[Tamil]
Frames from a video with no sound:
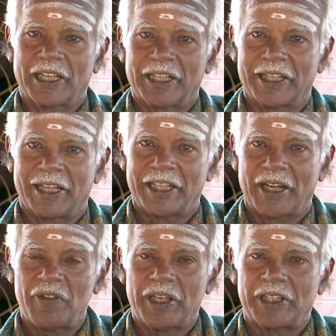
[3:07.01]
இந்த
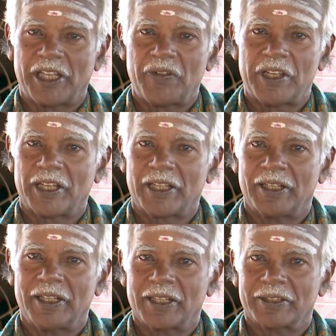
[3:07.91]
தெய்வீ தெய்வீக
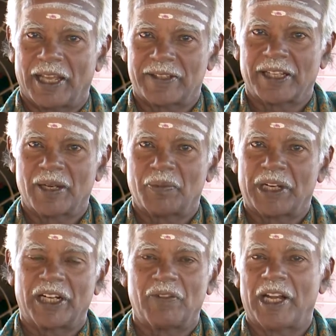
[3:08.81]
தரிசனம்
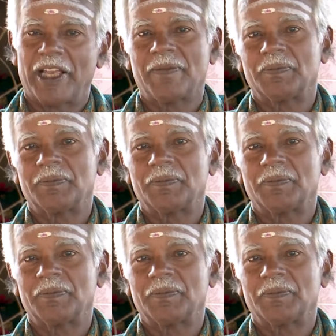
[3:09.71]
நிகழ்விலே